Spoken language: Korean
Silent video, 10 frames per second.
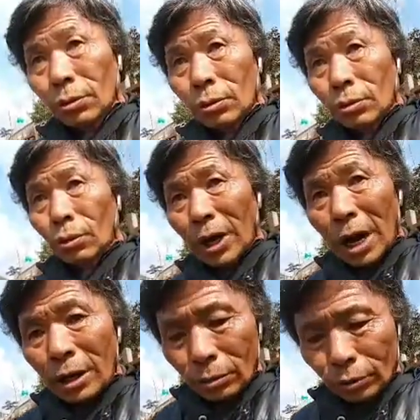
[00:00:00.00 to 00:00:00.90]

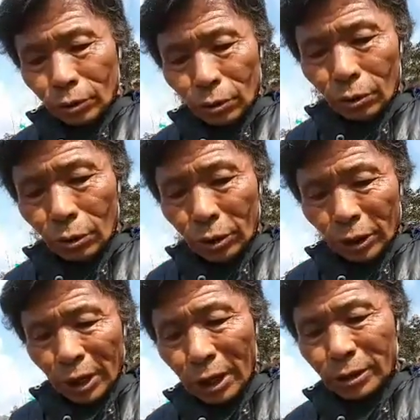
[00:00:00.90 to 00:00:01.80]
굴안 쪽으로
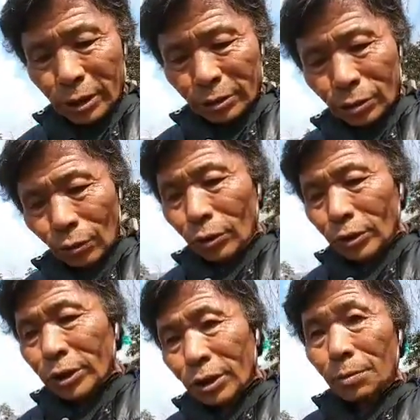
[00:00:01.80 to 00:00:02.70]
들어가서
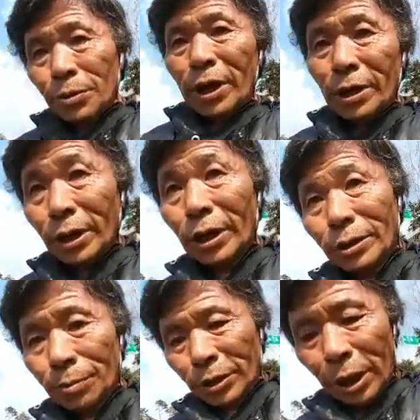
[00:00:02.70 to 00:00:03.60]
송정천을 비야
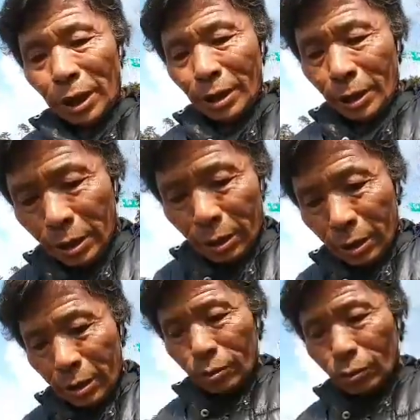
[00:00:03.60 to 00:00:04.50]
드리겠습니다.
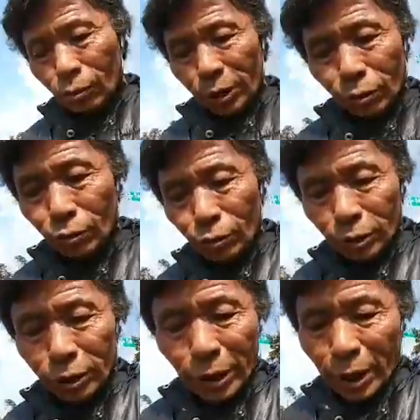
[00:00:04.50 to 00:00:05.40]
우리
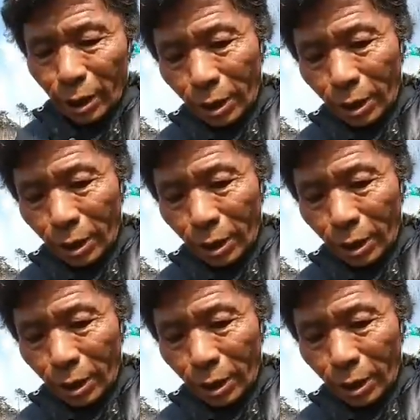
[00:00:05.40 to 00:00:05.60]
송정천에